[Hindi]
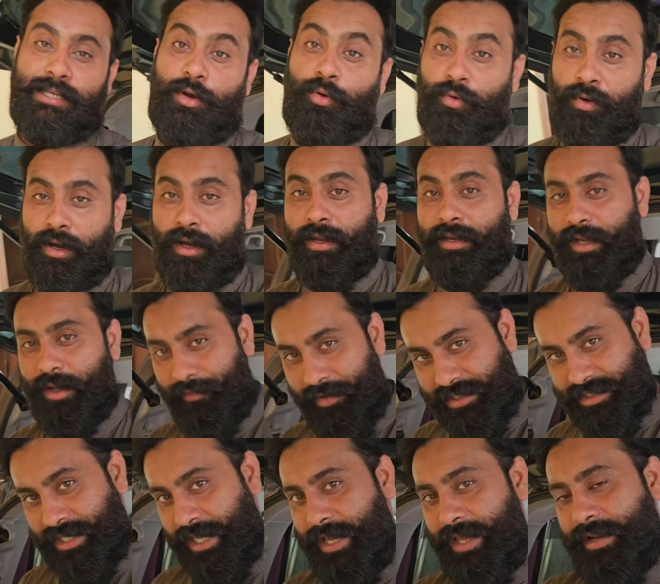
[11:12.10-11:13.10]
जाऊँगा
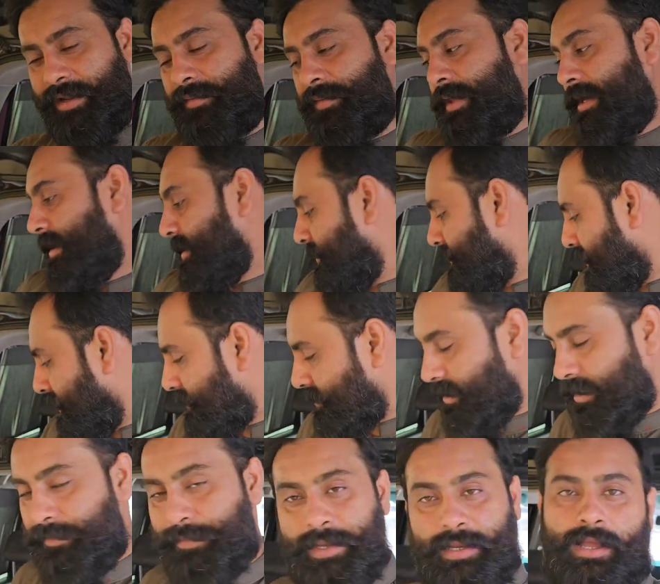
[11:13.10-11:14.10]
नवा शहर
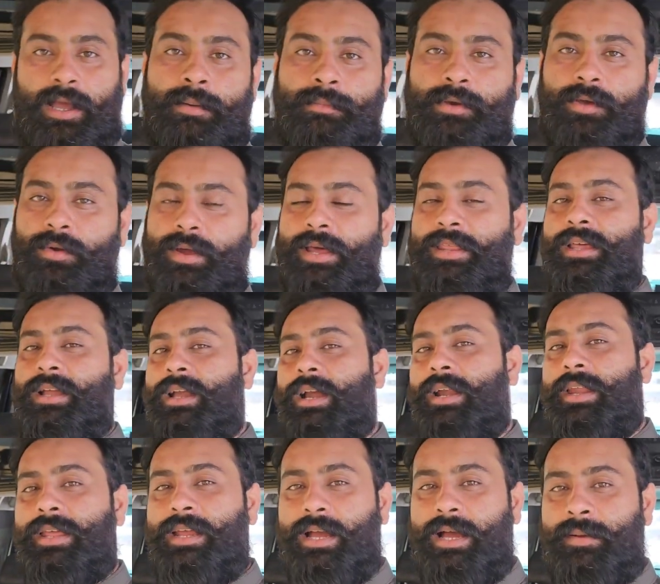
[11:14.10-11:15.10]
जिनसे मैं काम करवाया था
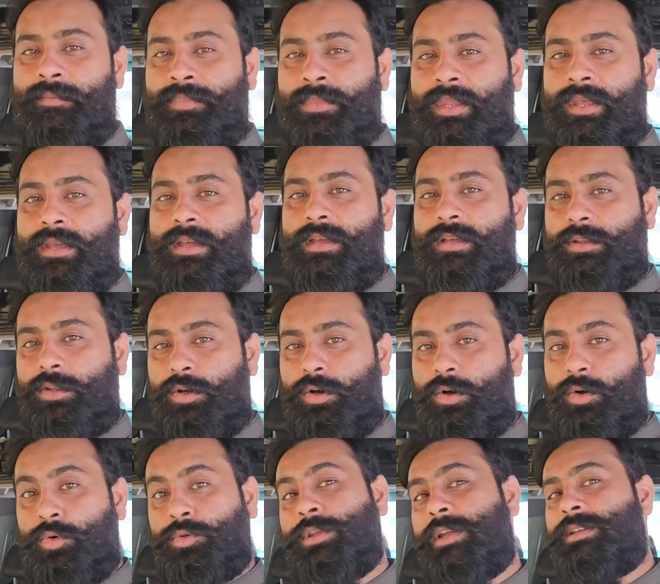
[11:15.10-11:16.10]
गाड़ी का तो
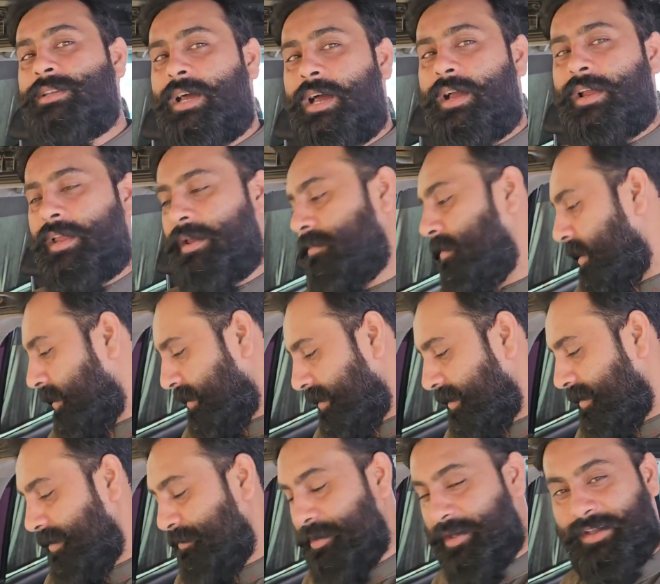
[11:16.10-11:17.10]
उधर जाके
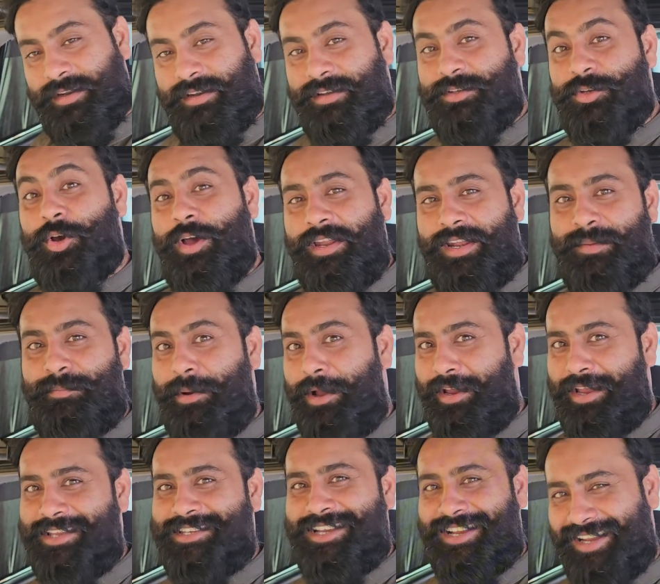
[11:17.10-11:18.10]
बाकी की फिर जो है ना
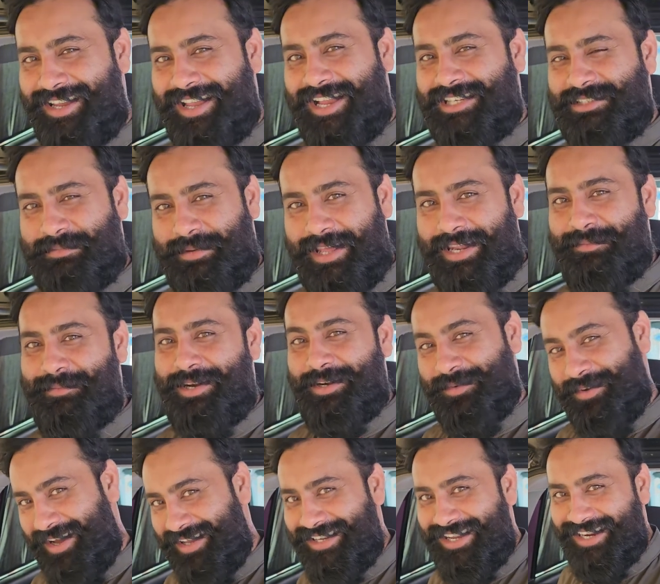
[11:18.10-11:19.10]
पंगे छंगे एक्सपेरिमेंट
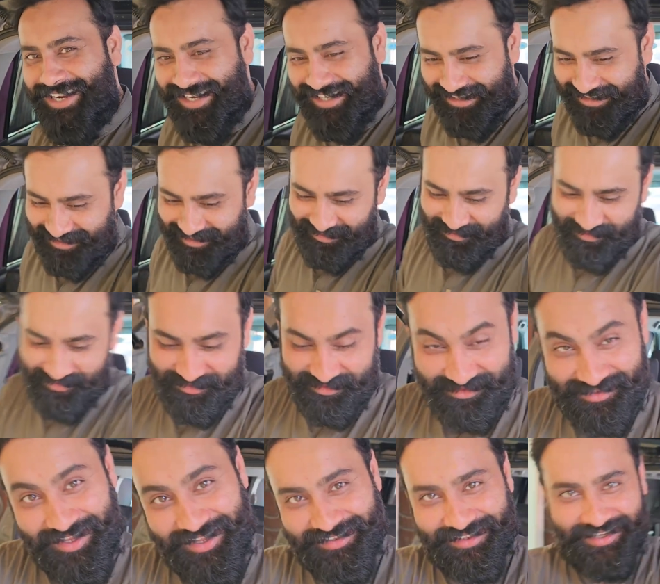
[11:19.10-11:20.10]
वहाँ जाके करता हूँ
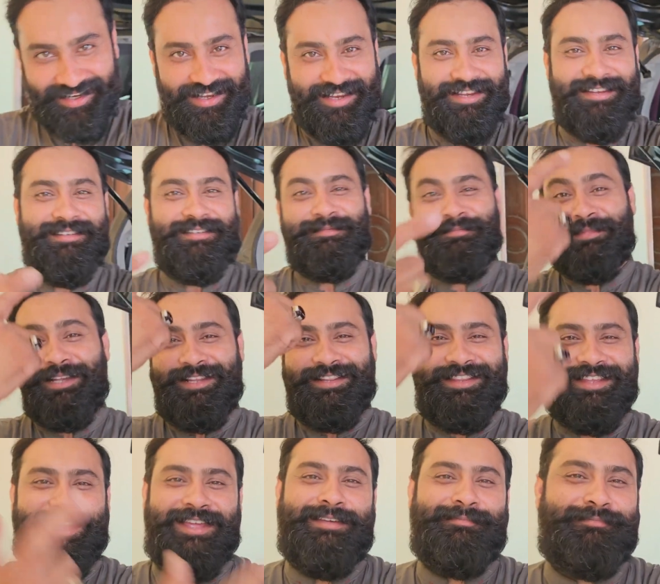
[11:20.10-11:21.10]
साथ रहें
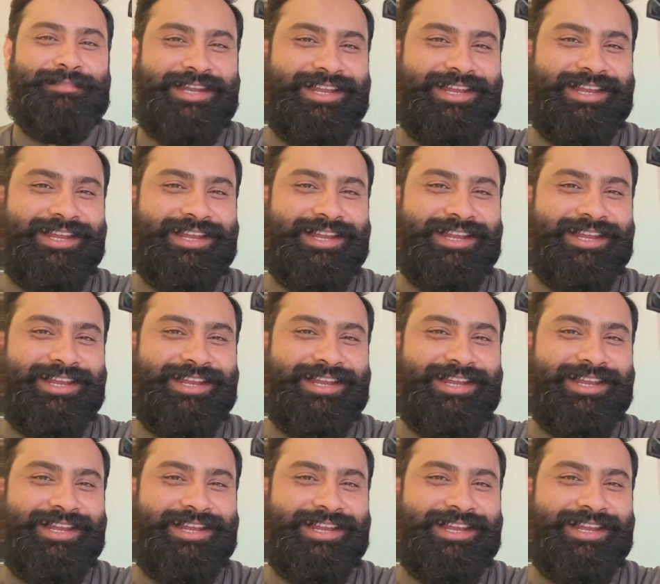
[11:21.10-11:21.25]
मिलते हैं